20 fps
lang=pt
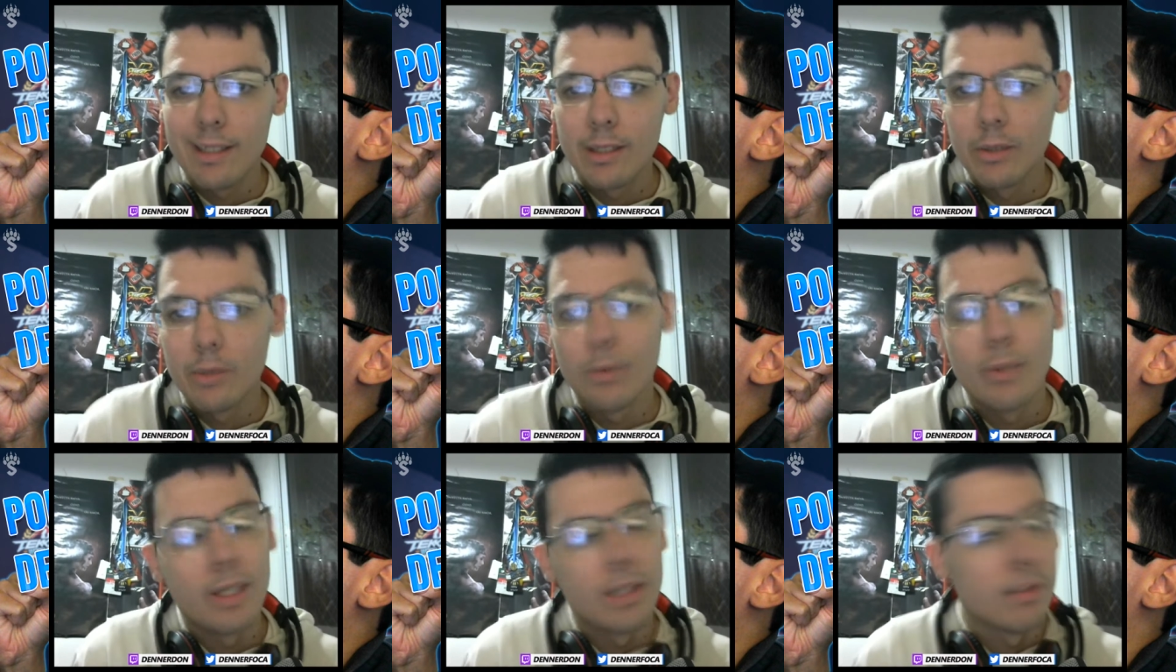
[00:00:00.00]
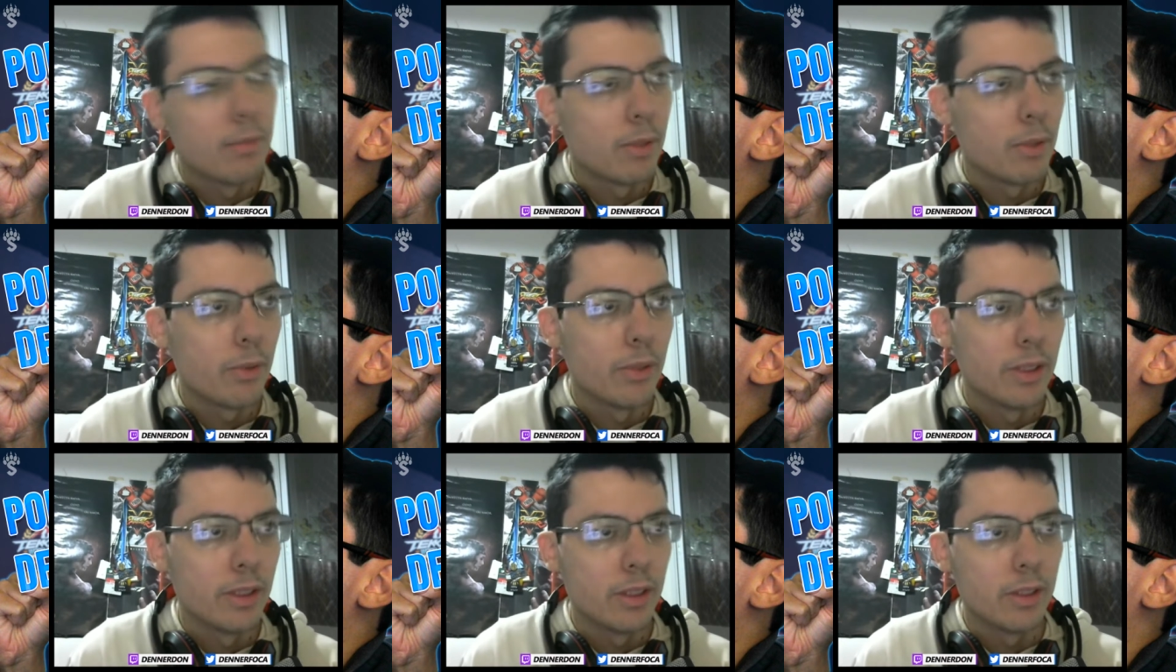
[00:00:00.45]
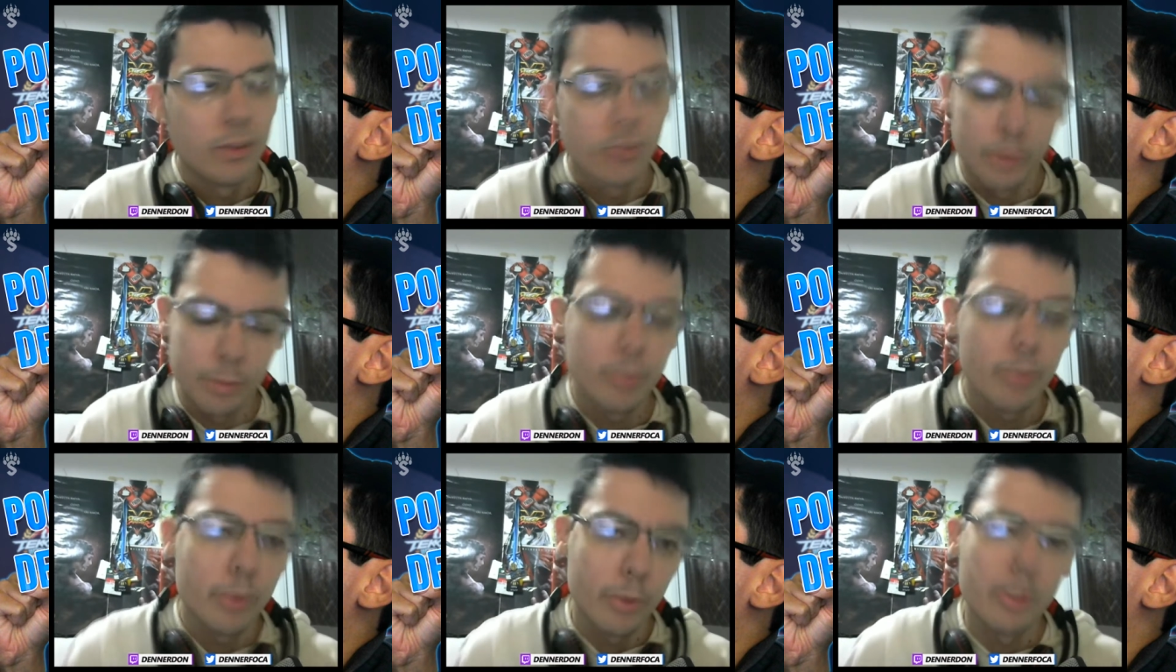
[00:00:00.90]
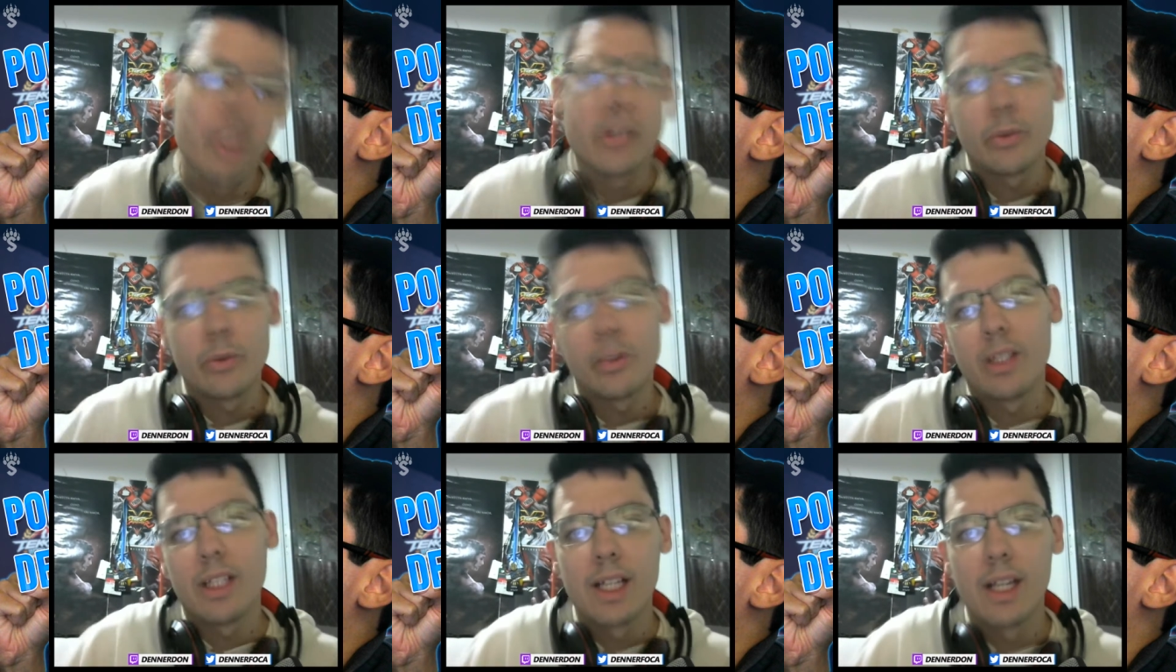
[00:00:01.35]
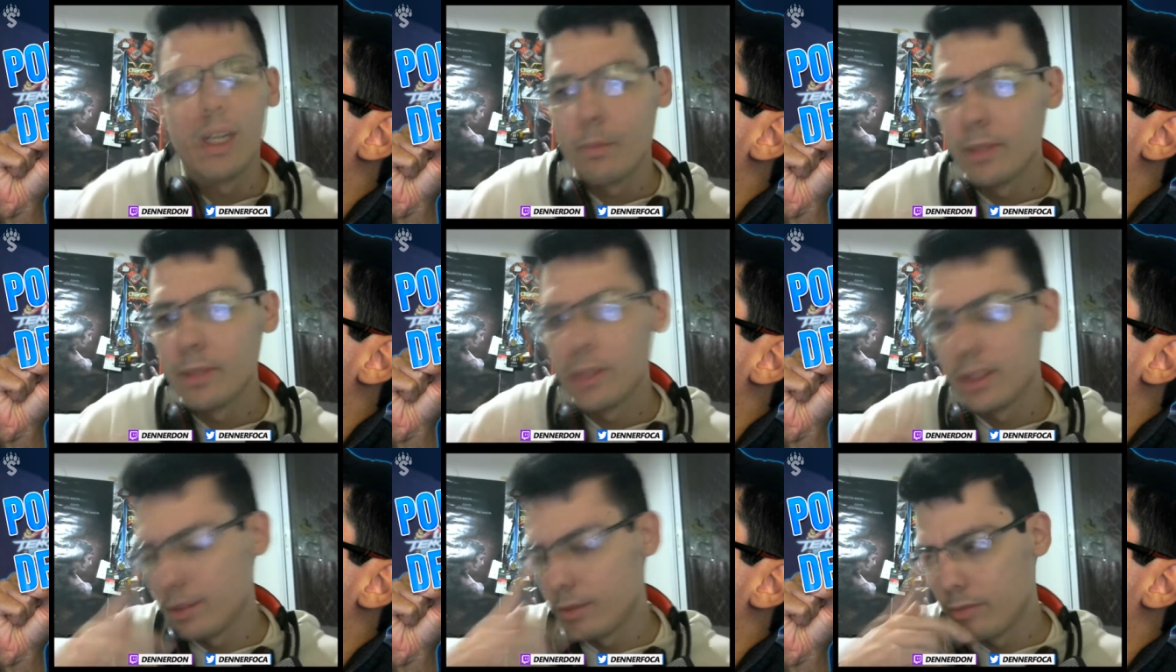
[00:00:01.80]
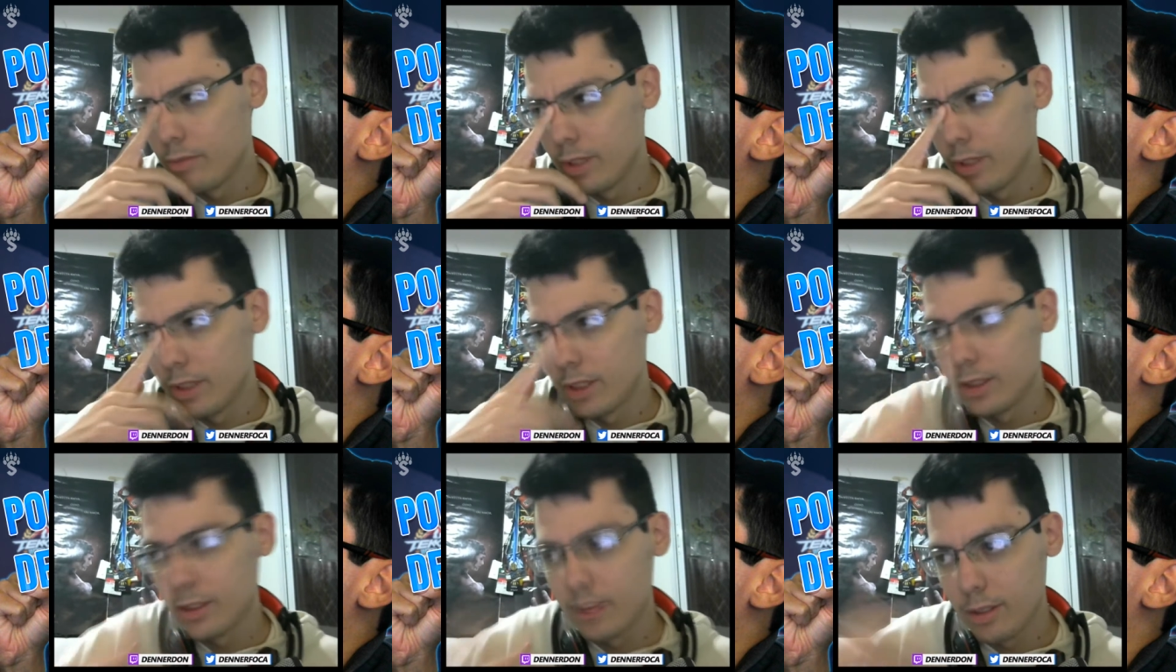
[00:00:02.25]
não é uma coisa. Tipo, eu acho legal, mas não é.